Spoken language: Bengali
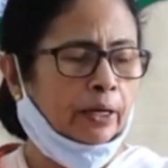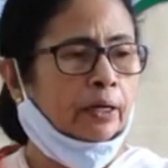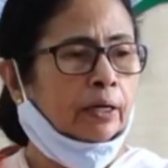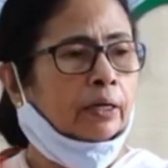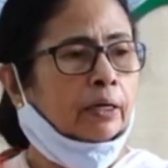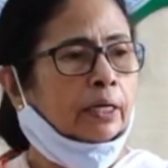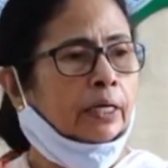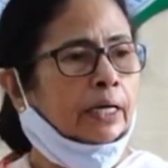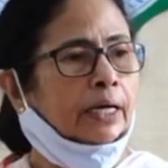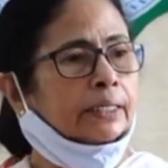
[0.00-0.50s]
পরে
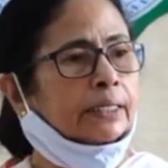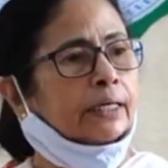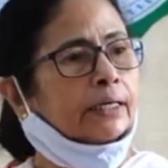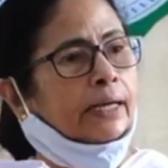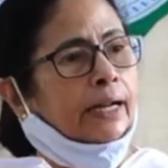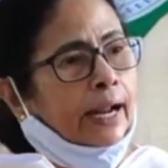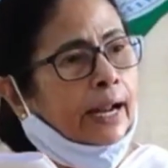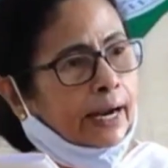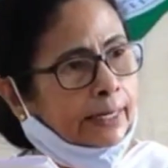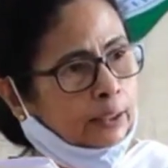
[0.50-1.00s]

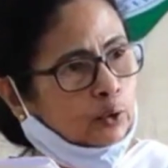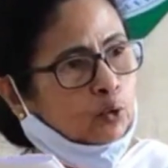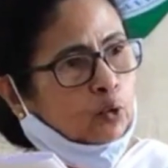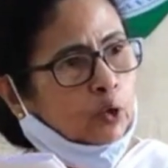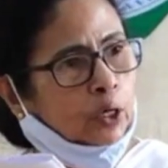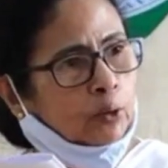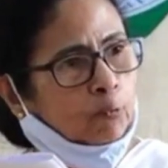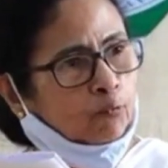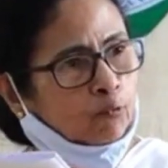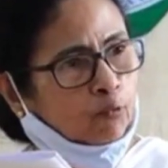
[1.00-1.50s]
এটাকে অ্যাড
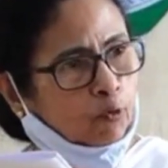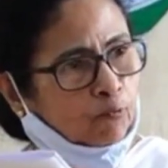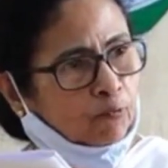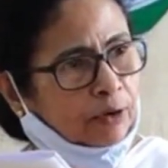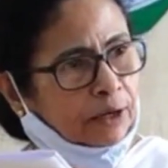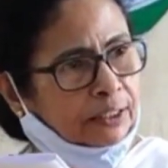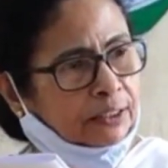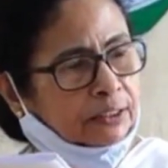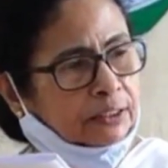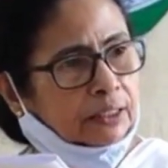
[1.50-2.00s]
করে
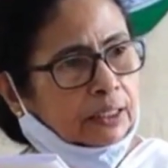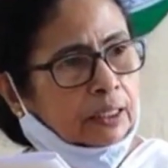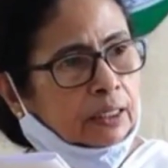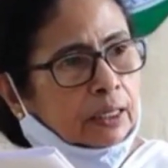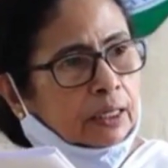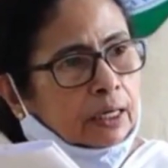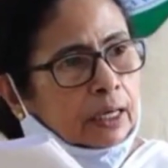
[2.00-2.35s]
ফুল পেজ